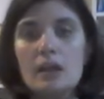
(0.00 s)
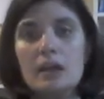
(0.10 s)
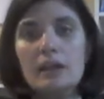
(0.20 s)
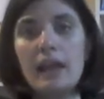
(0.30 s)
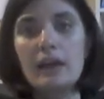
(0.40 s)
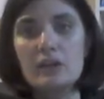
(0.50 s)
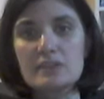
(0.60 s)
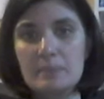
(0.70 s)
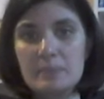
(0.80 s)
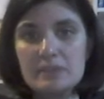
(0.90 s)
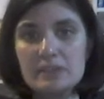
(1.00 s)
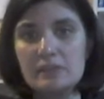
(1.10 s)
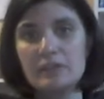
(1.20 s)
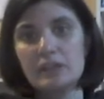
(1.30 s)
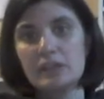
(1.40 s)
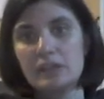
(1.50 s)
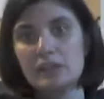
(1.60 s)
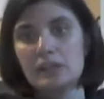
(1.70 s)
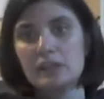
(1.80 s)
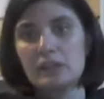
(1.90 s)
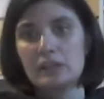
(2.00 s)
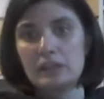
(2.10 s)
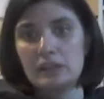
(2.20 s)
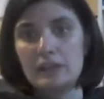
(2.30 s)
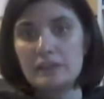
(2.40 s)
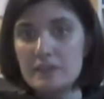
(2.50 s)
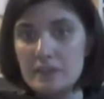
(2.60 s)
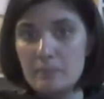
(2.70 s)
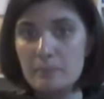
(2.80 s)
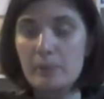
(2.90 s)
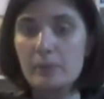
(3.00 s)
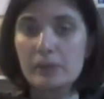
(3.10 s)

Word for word: La cosa positiva è che, eh, ad esempio,